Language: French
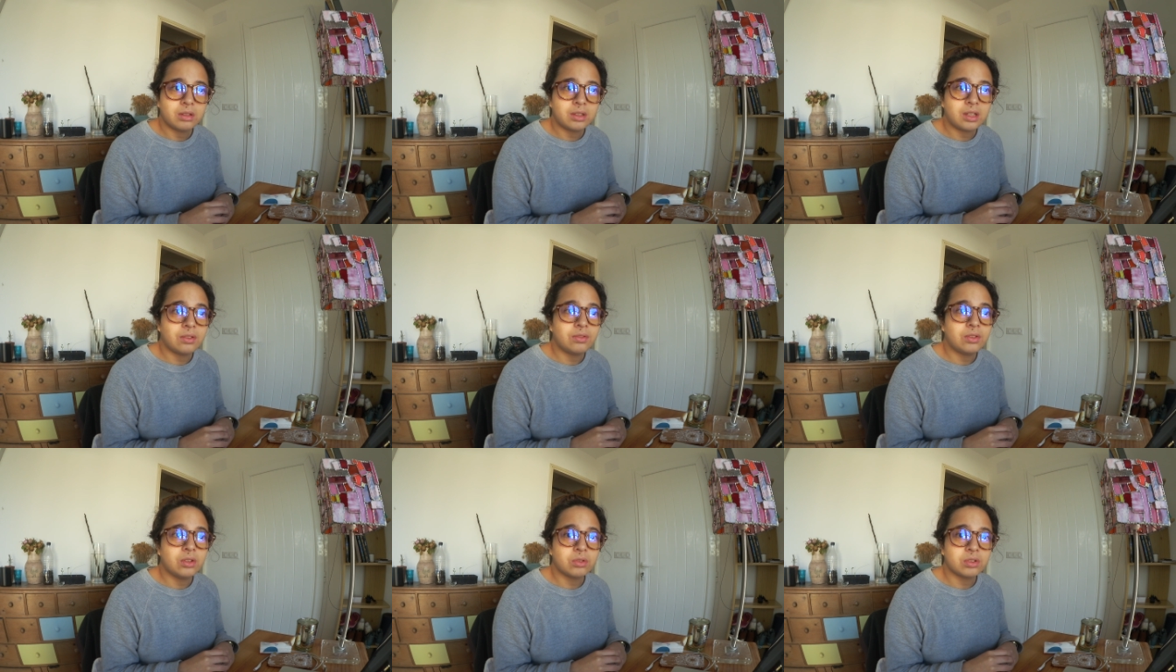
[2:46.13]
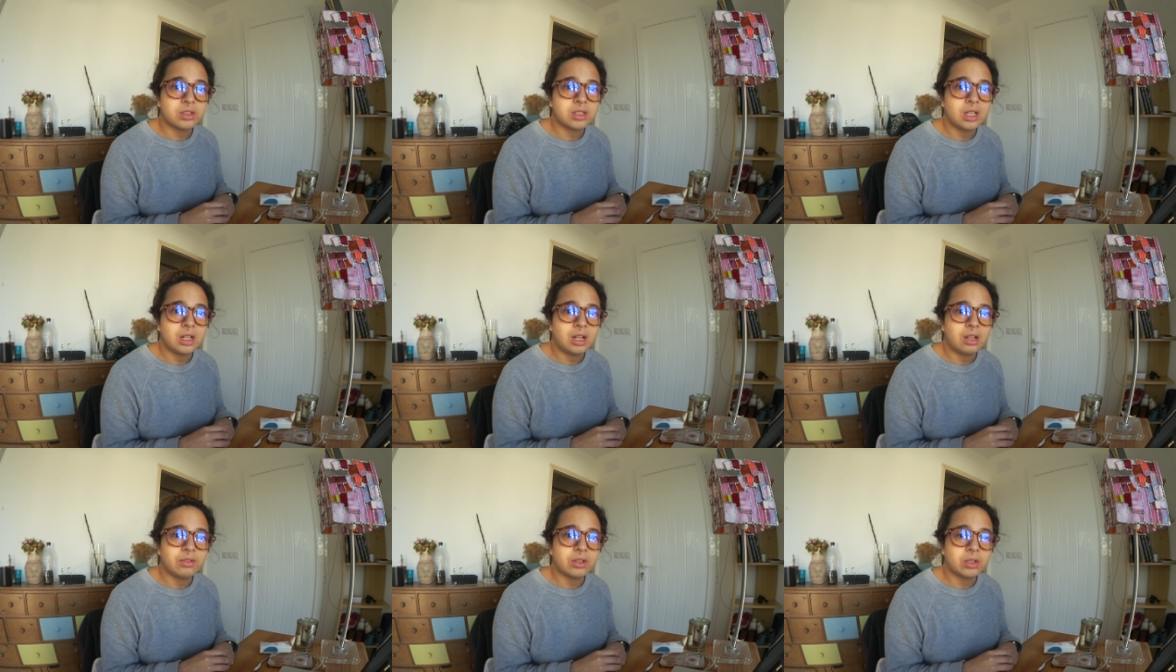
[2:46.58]
Tévi
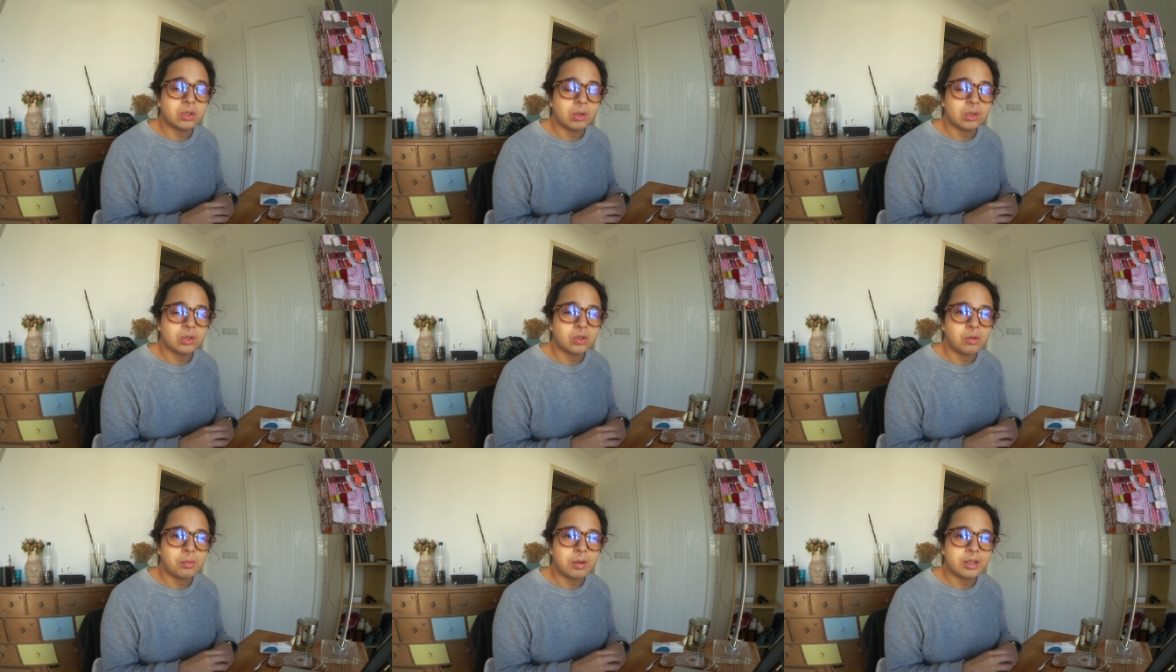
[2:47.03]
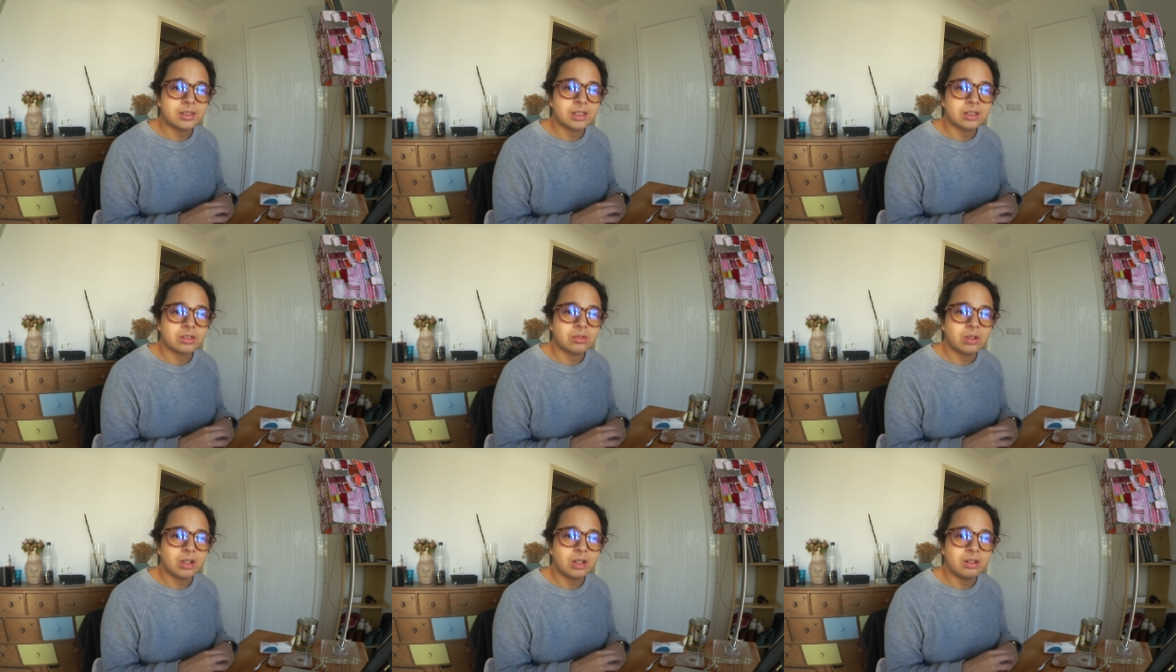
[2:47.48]
aussi, elle a vécu un trauma
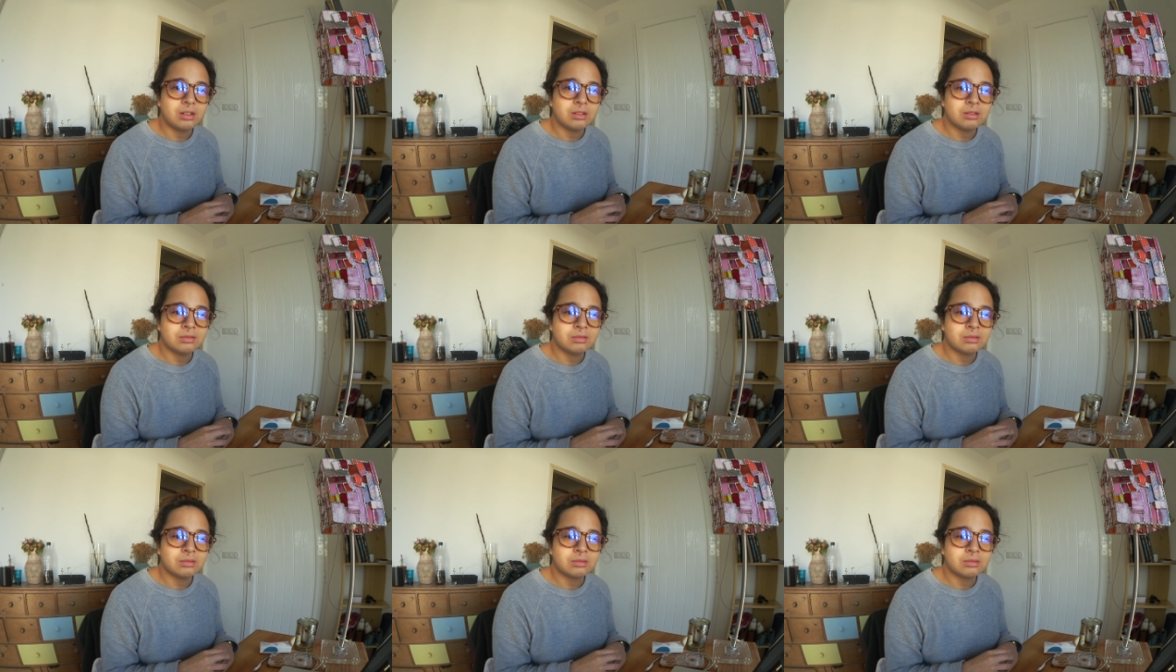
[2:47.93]
sexuel,